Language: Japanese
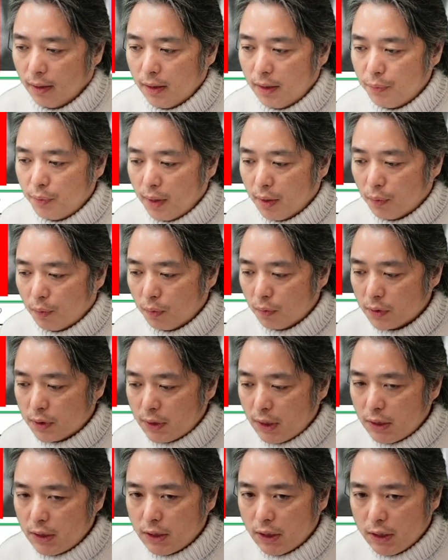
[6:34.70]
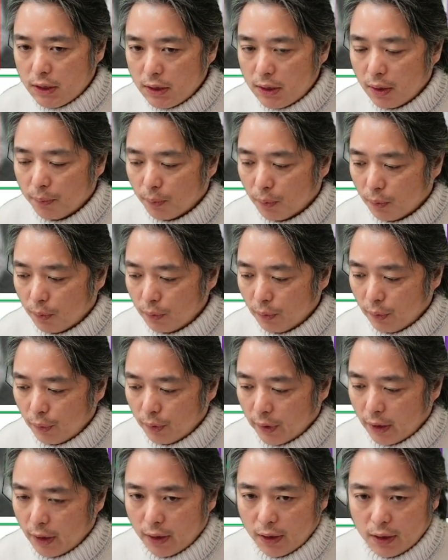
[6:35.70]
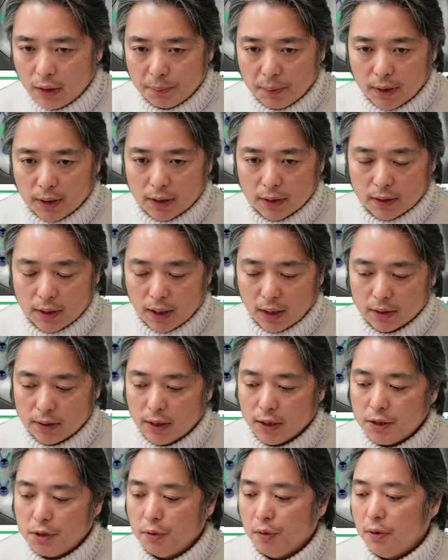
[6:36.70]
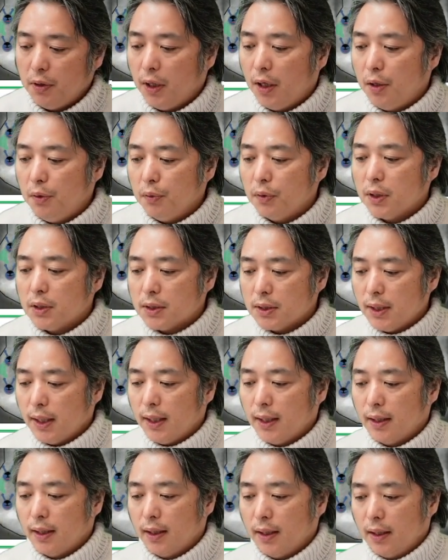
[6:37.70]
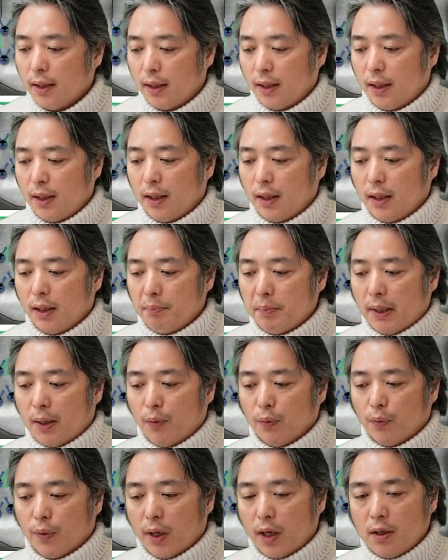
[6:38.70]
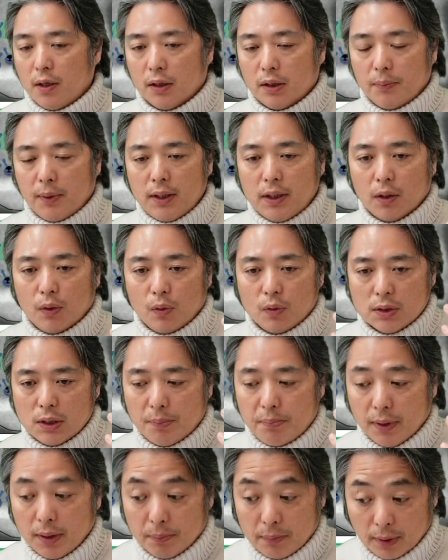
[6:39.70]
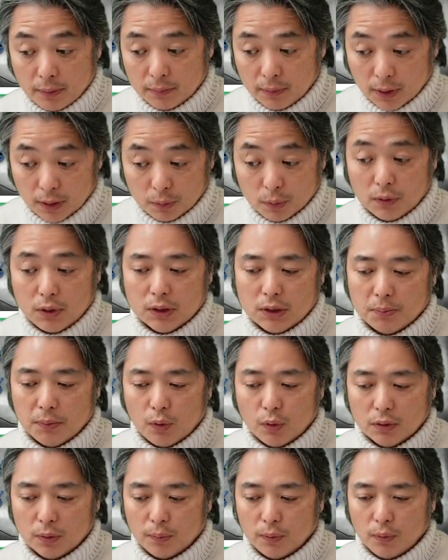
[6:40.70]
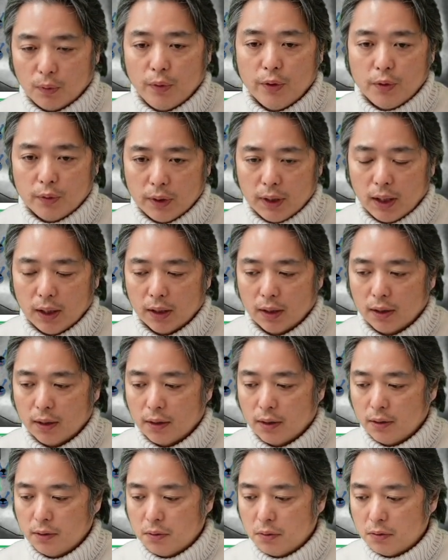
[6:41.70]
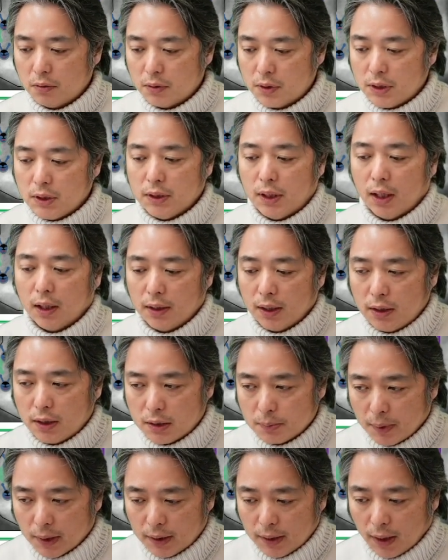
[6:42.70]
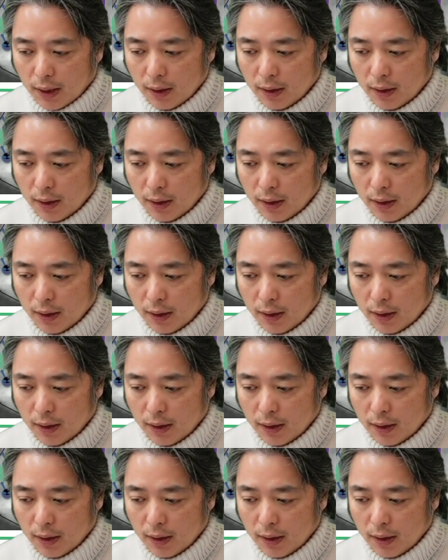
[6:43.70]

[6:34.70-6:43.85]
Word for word: あるいは、このステージ1でも、このギリギリまで、え接しているとですね、えー、まあ、保険でやった場合には大雑把に取ってしまうことも多いので、そうすると神経が出てしまっ